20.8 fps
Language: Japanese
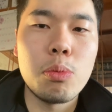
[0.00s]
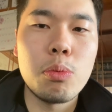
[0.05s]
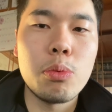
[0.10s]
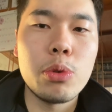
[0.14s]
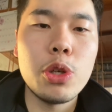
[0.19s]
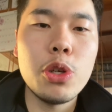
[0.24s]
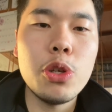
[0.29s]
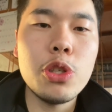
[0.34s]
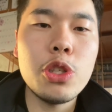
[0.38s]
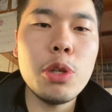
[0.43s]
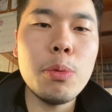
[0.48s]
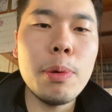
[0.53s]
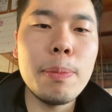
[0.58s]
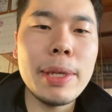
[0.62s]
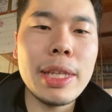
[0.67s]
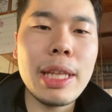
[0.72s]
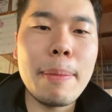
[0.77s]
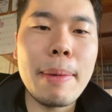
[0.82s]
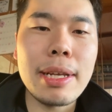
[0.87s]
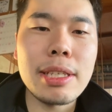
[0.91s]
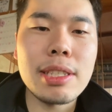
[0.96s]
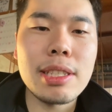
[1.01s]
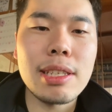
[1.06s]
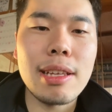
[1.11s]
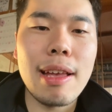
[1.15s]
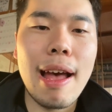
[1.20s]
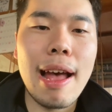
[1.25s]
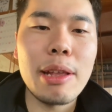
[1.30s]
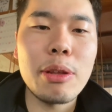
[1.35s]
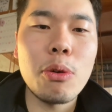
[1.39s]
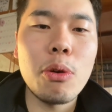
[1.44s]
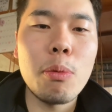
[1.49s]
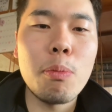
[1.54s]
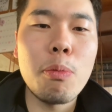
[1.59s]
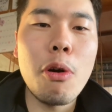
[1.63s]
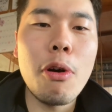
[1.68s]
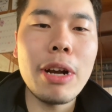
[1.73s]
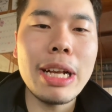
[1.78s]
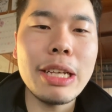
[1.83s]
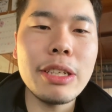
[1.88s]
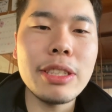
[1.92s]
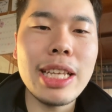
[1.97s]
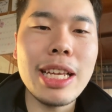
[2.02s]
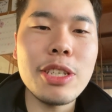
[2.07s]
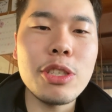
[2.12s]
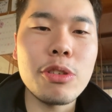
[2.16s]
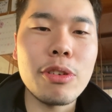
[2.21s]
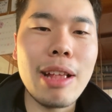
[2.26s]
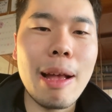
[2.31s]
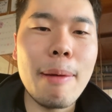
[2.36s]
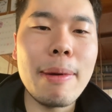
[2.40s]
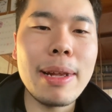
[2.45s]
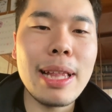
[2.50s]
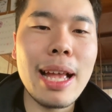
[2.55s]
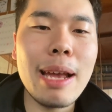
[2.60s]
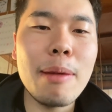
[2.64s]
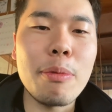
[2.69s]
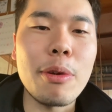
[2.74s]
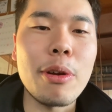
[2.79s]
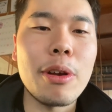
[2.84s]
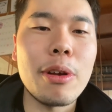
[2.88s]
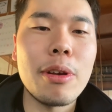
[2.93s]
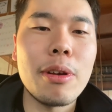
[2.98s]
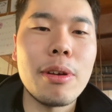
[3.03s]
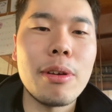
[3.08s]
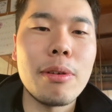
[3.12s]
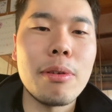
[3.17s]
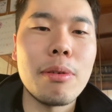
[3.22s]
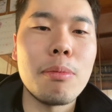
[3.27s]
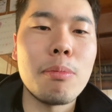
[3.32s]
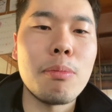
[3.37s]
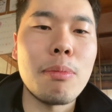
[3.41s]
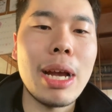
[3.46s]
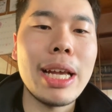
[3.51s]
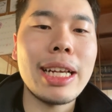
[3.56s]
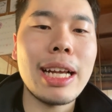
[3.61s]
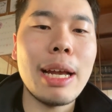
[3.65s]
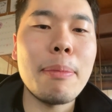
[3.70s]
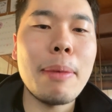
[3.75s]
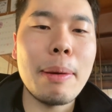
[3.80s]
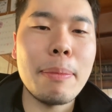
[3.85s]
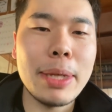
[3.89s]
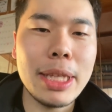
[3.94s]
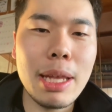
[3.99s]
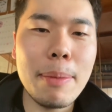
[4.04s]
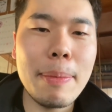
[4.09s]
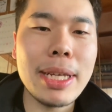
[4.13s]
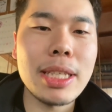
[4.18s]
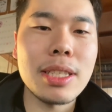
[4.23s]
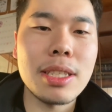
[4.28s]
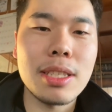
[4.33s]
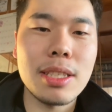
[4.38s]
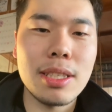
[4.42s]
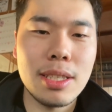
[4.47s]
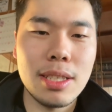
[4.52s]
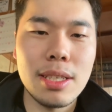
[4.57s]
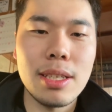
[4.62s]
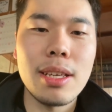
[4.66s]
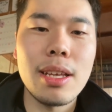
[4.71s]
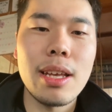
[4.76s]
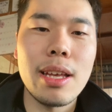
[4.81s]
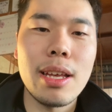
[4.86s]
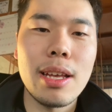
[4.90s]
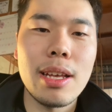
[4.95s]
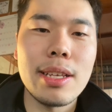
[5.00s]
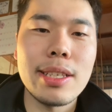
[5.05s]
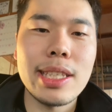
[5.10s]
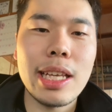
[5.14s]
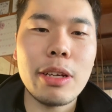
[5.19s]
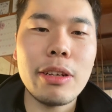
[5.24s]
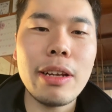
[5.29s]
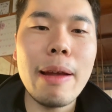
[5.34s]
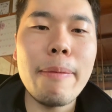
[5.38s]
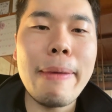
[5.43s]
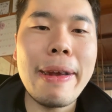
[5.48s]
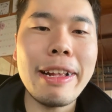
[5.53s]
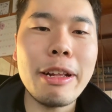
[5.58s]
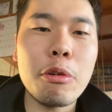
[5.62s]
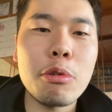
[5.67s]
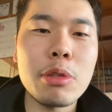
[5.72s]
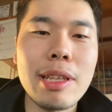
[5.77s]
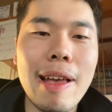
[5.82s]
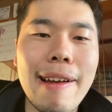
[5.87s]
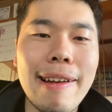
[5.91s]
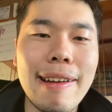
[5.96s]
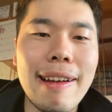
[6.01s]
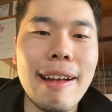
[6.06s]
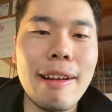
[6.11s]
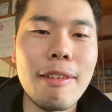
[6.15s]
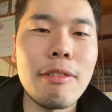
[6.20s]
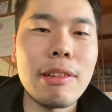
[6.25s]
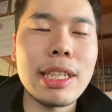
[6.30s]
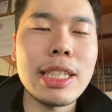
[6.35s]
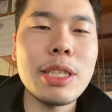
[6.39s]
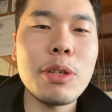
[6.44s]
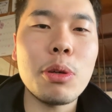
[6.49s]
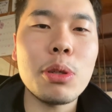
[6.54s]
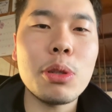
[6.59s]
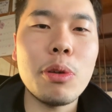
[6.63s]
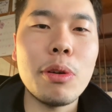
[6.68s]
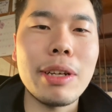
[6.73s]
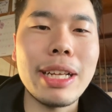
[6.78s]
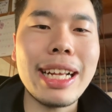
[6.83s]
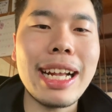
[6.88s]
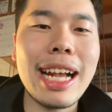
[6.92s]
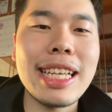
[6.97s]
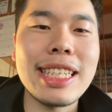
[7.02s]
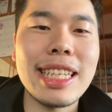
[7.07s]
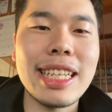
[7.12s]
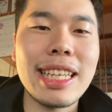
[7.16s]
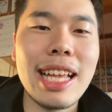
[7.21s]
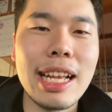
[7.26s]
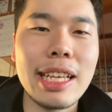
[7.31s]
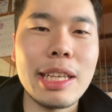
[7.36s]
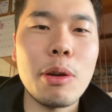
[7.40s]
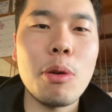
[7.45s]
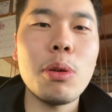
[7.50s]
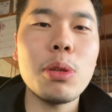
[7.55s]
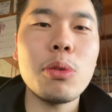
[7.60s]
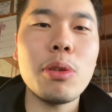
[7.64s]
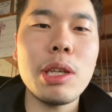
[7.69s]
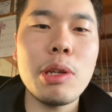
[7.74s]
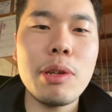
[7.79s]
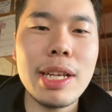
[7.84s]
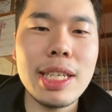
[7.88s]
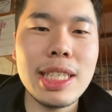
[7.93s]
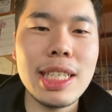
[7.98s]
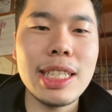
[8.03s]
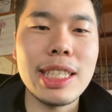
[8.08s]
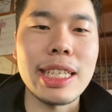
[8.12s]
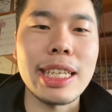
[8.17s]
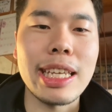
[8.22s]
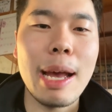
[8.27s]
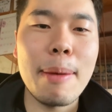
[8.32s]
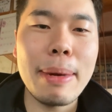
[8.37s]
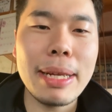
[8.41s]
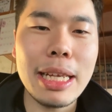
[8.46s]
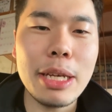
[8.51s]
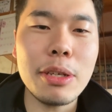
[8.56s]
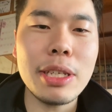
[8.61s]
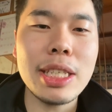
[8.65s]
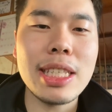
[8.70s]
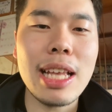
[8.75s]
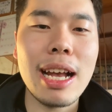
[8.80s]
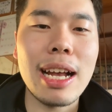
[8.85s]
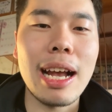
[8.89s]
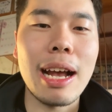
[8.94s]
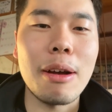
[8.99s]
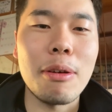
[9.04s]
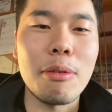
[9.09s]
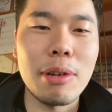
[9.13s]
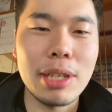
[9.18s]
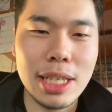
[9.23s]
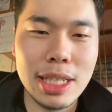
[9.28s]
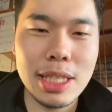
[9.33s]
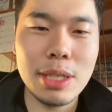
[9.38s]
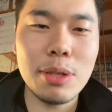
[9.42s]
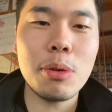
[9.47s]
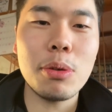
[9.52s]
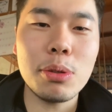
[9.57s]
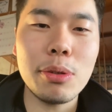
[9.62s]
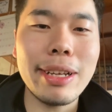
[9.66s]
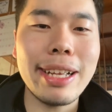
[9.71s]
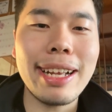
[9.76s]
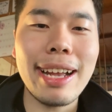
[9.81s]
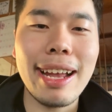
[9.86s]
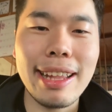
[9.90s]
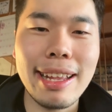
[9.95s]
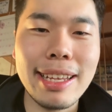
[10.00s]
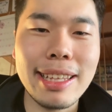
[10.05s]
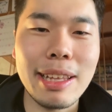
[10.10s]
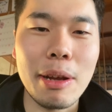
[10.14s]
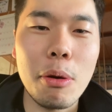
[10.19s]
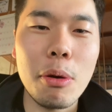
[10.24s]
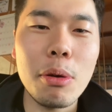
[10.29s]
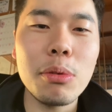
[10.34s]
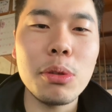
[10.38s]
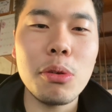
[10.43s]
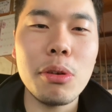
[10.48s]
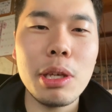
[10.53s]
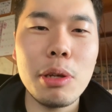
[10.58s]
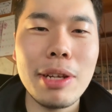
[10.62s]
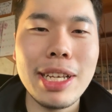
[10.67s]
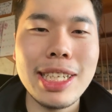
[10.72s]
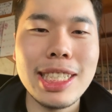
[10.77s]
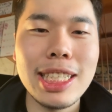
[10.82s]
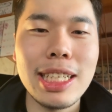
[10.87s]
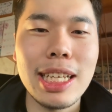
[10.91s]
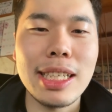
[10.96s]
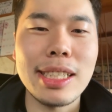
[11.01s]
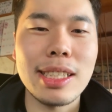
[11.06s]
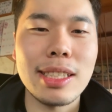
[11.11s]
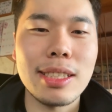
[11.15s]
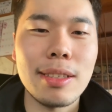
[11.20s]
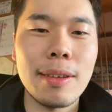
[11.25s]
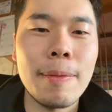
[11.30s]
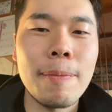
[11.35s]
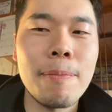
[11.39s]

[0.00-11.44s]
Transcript: YouTube 見てます。あの、ボーギング選手のラマンライブ、毎回まあ見てます。桜井真理子さんが私のことを理解していただき本当に嬉しいし、山田ゆきさんが私のことを理解できて本当に嬉しいです。